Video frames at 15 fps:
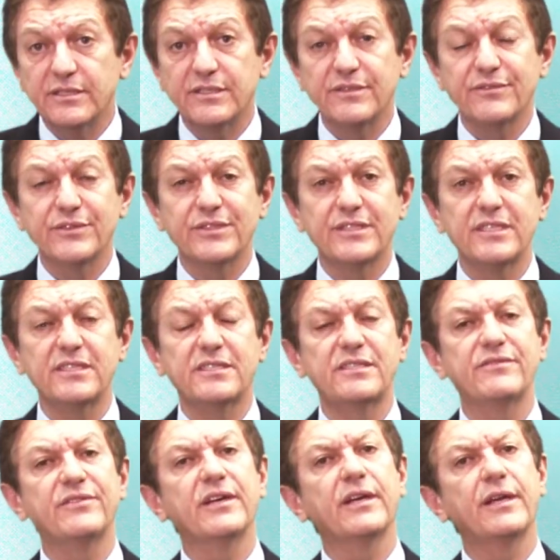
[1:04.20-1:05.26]
se você
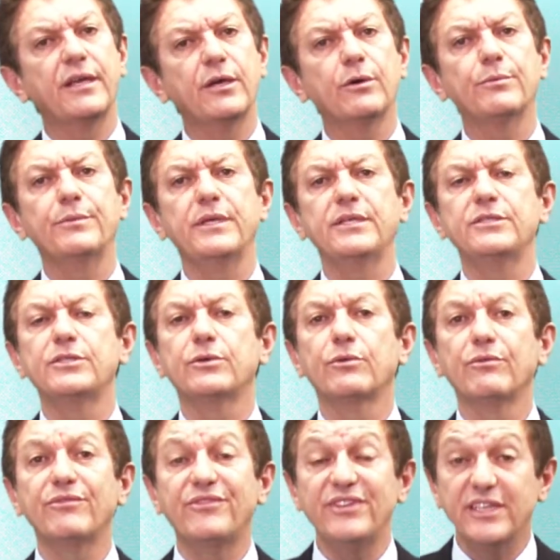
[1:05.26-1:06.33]
estiver realmente
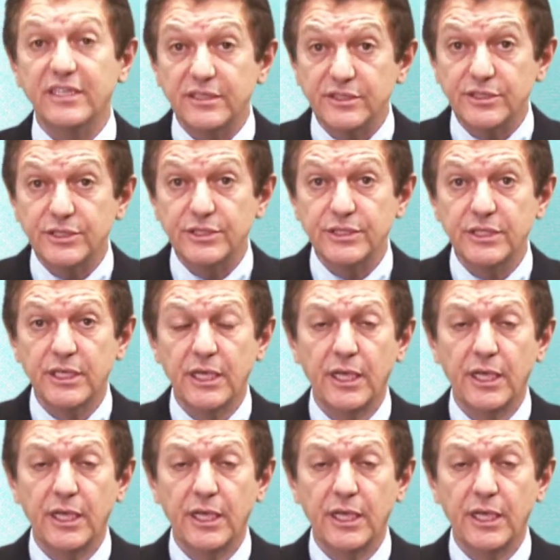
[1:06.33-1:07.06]
confiante.